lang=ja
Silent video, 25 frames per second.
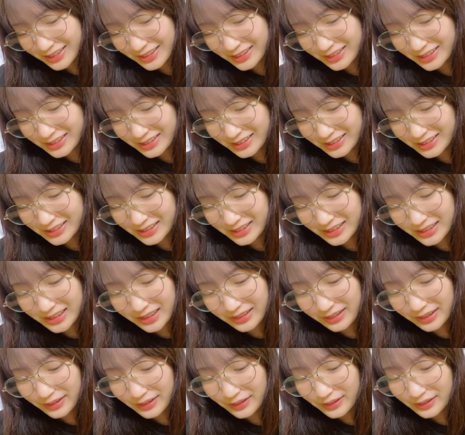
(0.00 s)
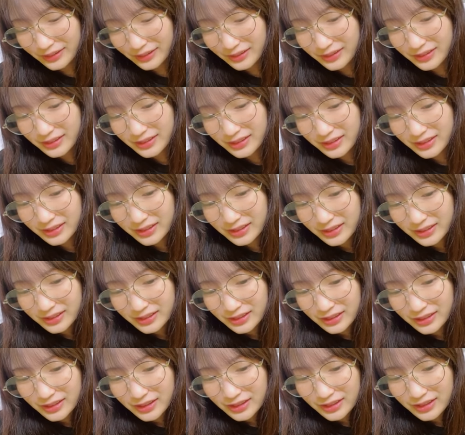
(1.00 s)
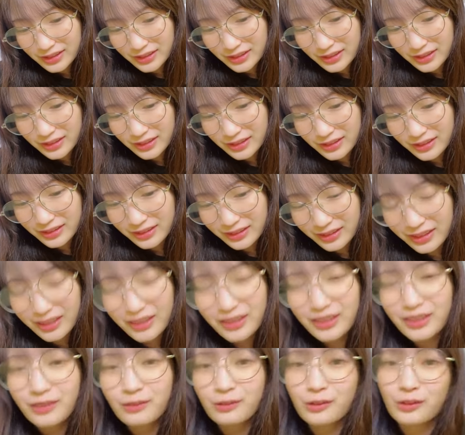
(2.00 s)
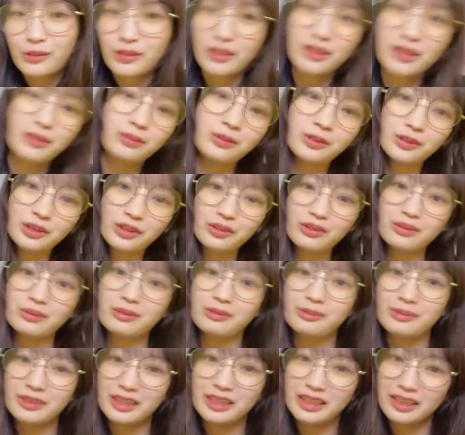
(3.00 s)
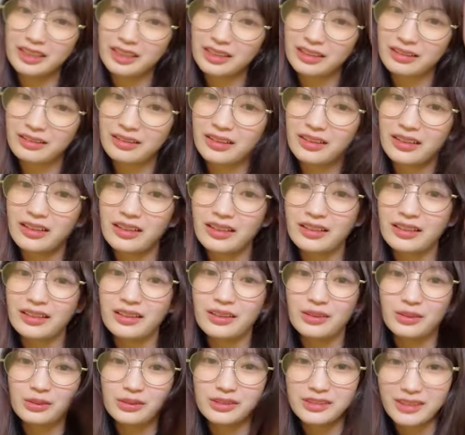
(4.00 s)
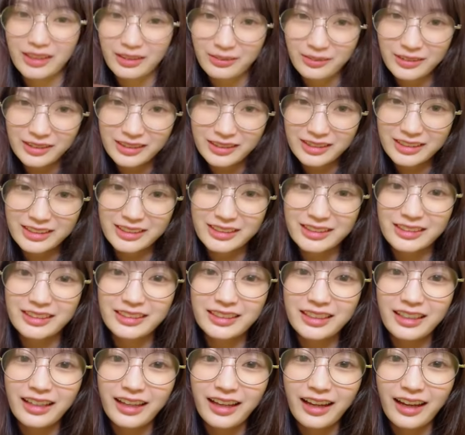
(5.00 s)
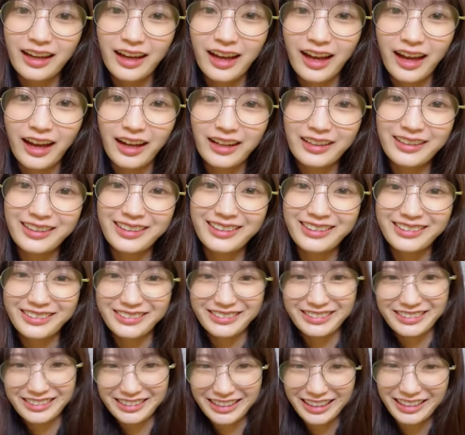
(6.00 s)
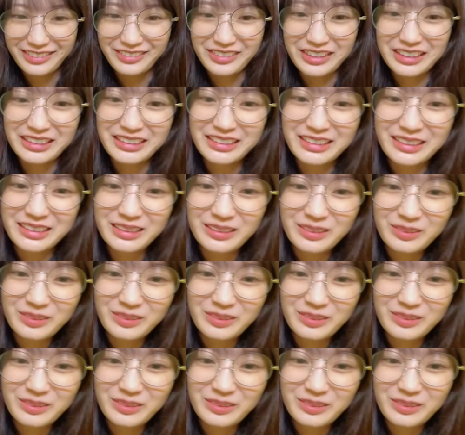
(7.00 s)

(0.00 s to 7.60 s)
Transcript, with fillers: 配信してたらねでもでも今日も見に来てくれてありがとうございますありがとうございます